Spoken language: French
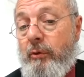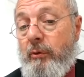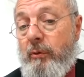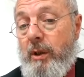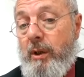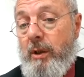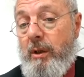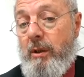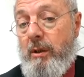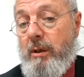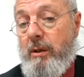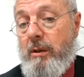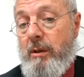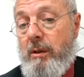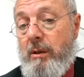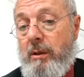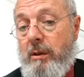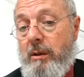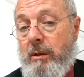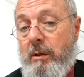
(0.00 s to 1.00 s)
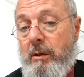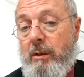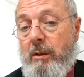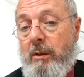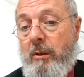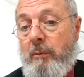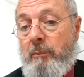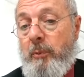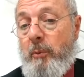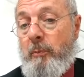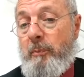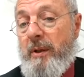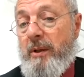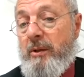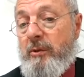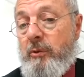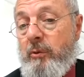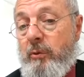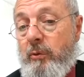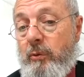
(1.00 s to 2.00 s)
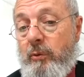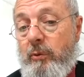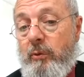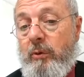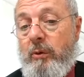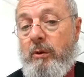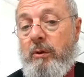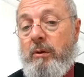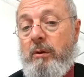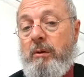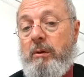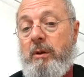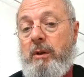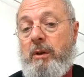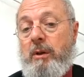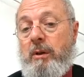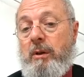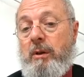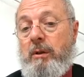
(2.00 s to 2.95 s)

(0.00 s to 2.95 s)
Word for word: suis, un peu perdue euh,